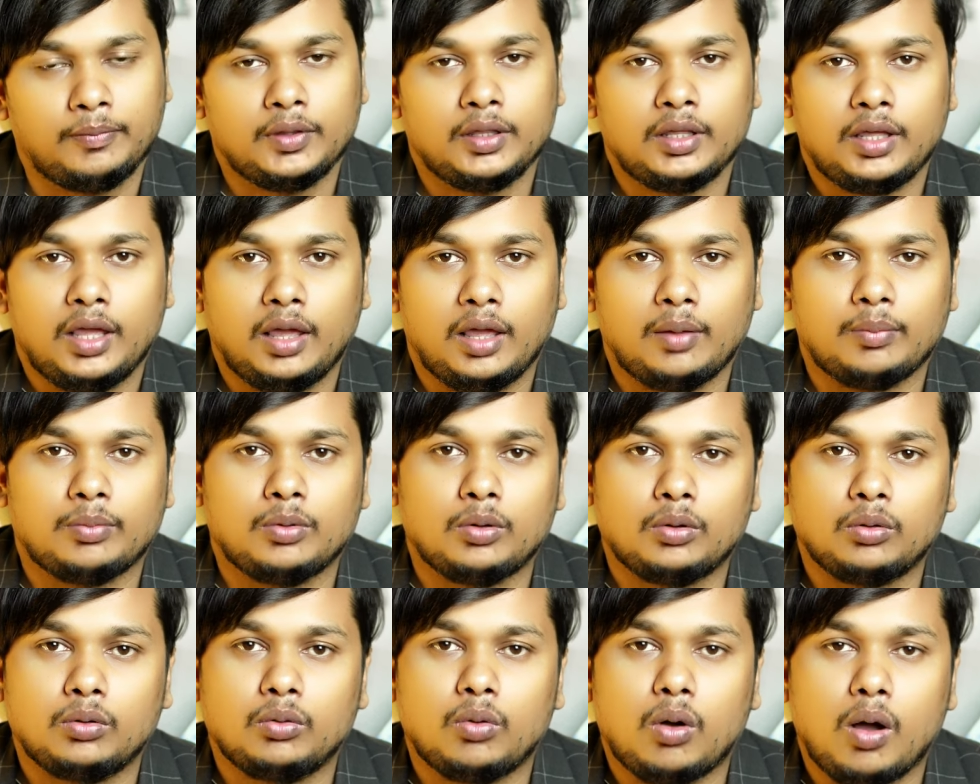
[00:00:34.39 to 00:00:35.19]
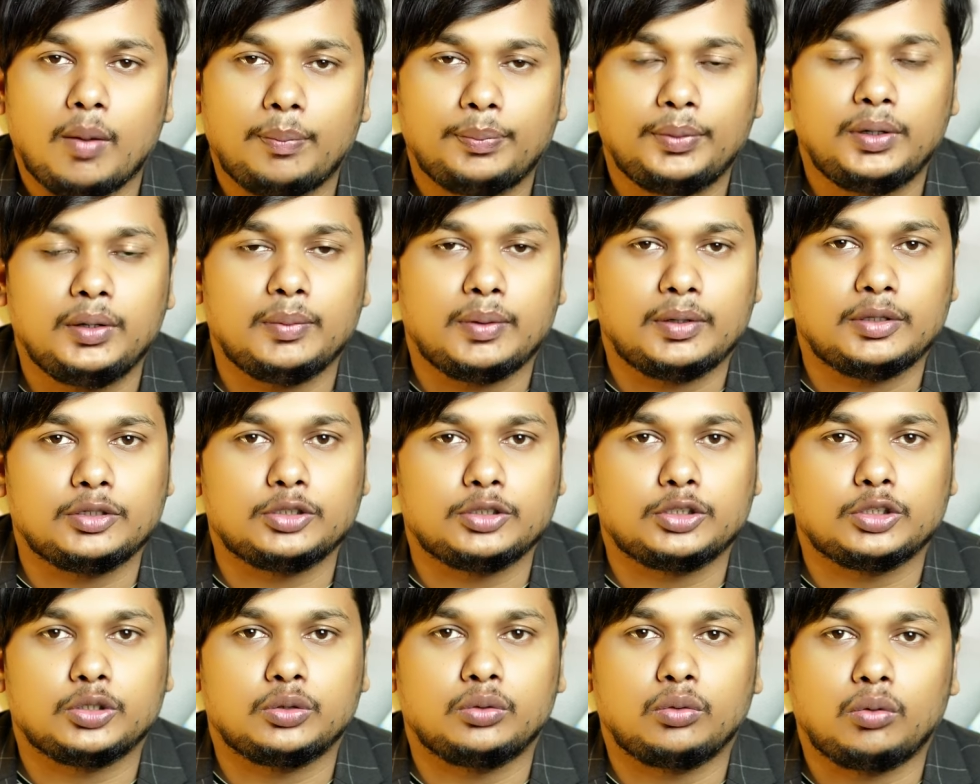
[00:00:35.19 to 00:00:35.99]
এবং আমাদের কতদিন পর
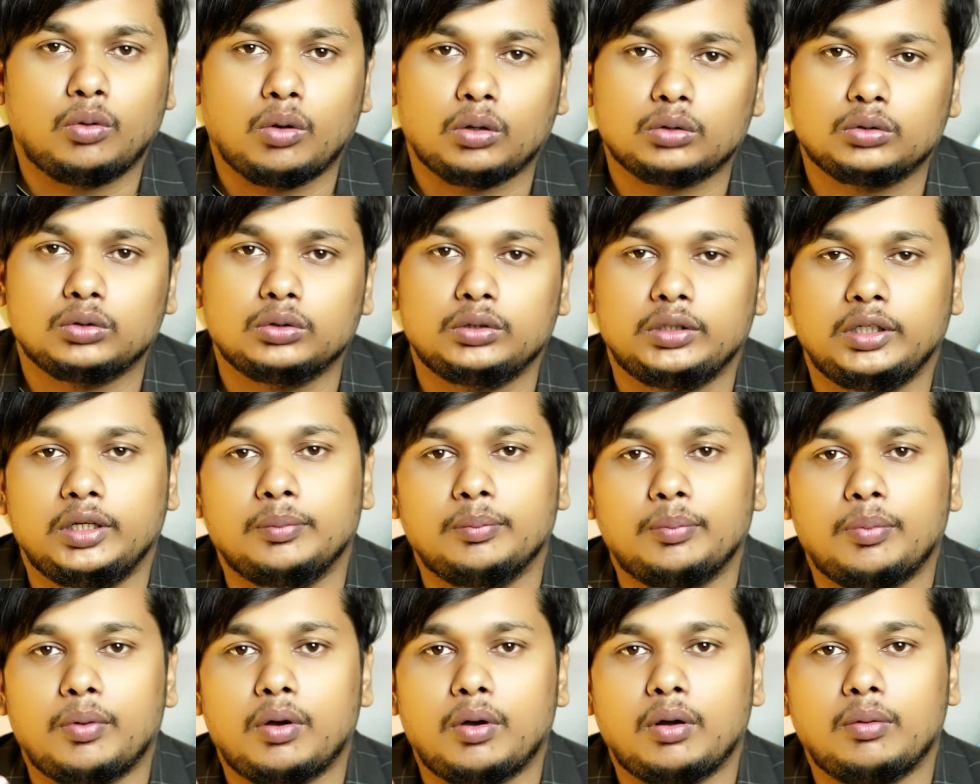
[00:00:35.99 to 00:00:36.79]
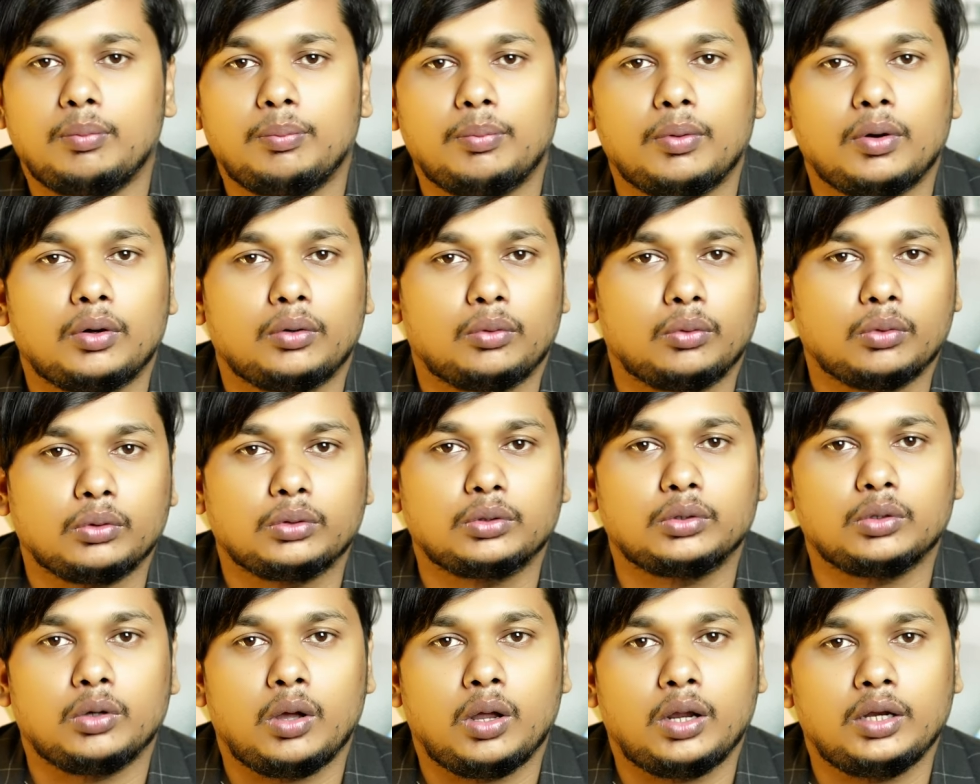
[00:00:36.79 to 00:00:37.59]
পর ফাইবারে গিক আপডেট করার
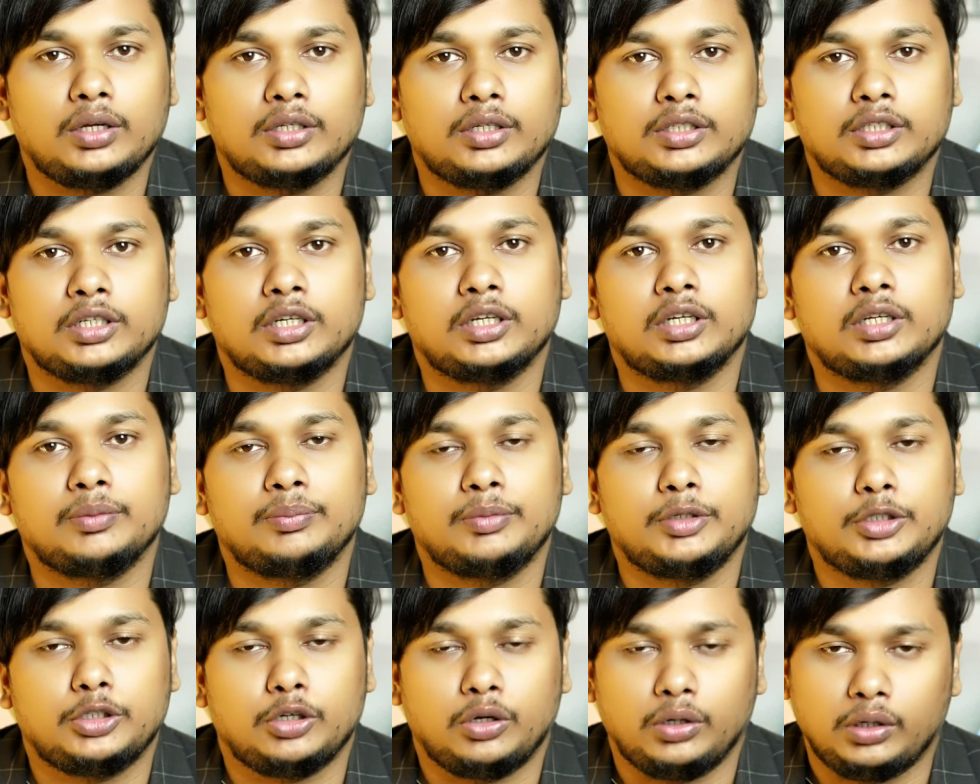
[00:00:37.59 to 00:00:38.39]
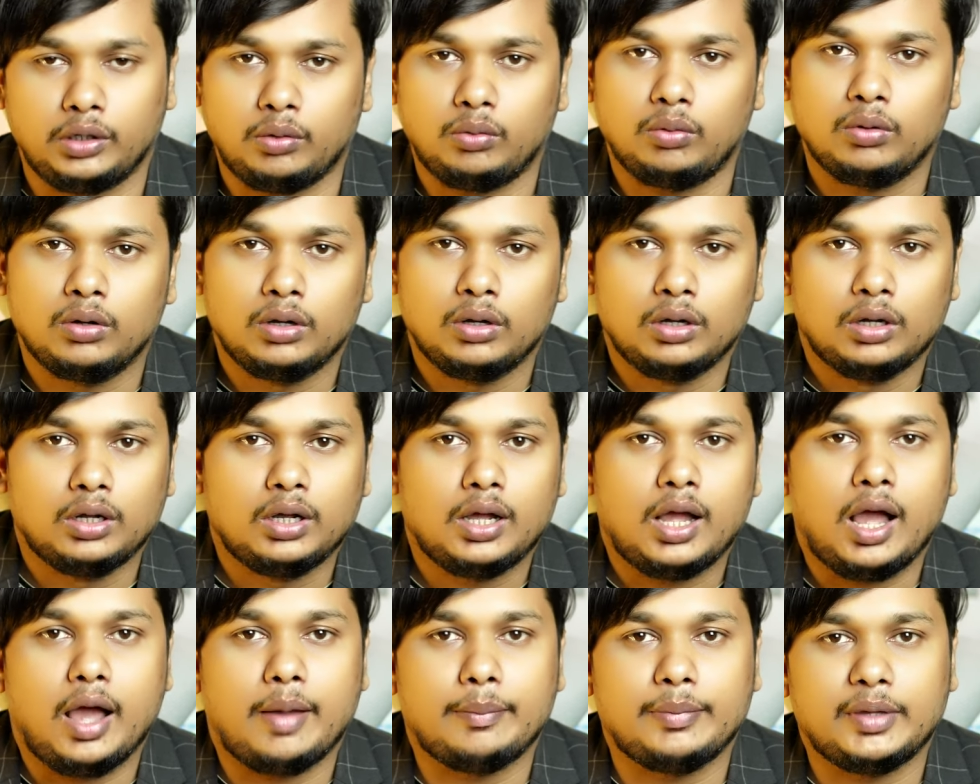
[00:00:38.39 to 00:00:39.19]
প্রয়োজন পড়বে এই বিষয়টাও
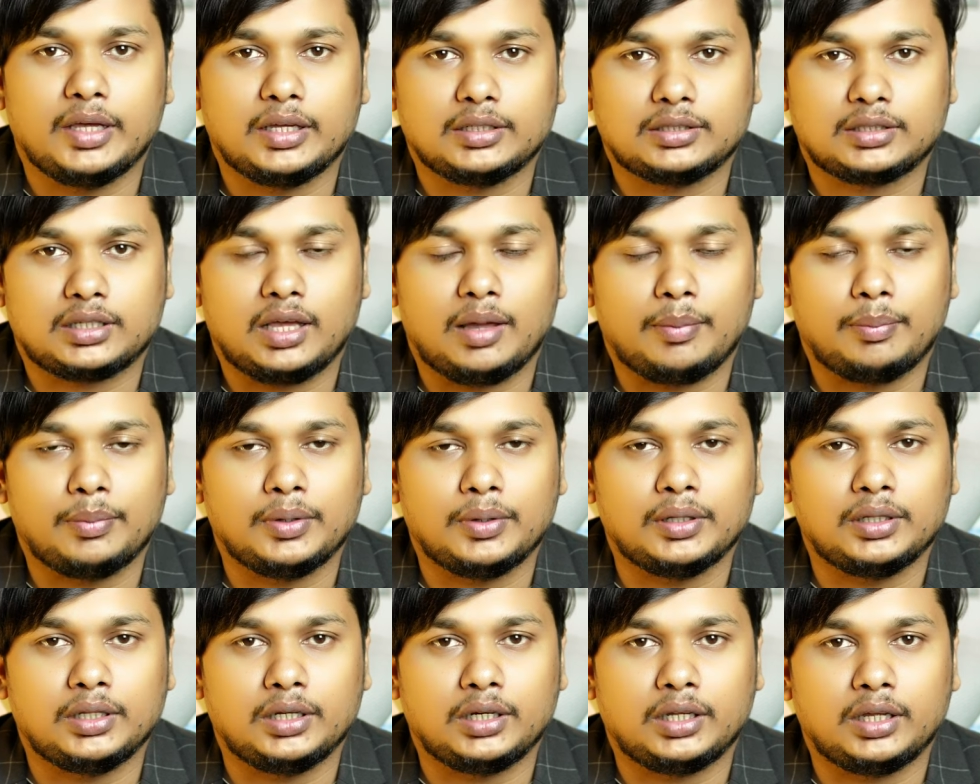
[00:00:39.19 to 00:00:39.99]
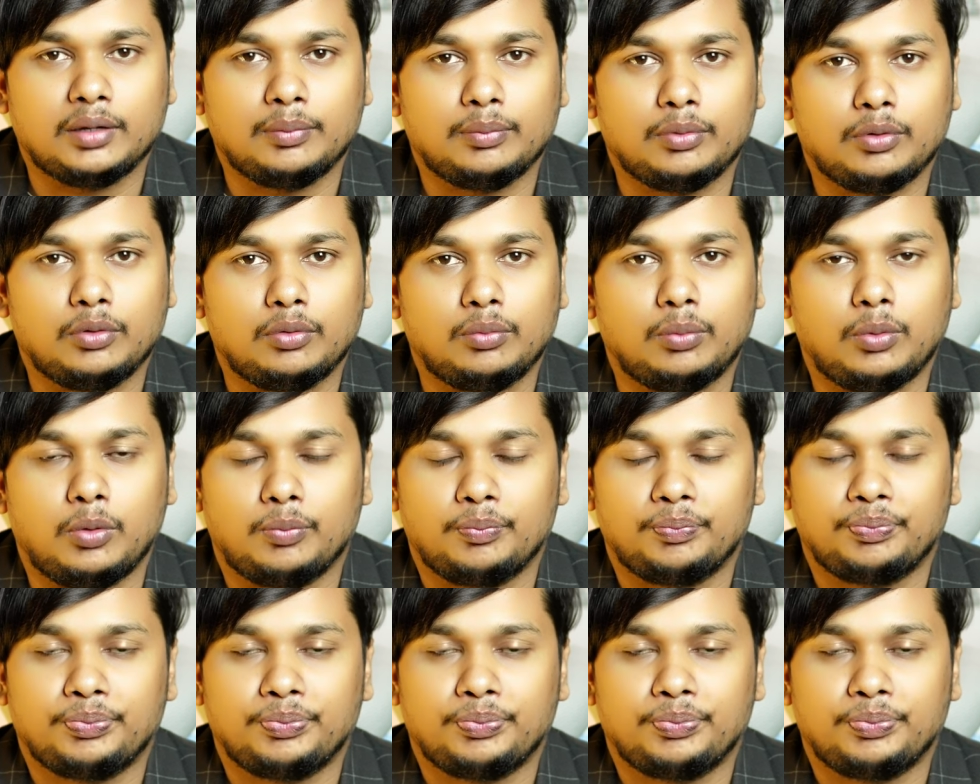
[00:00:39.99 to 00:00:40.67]
আমি আজকে আপনাদেরকে বলবো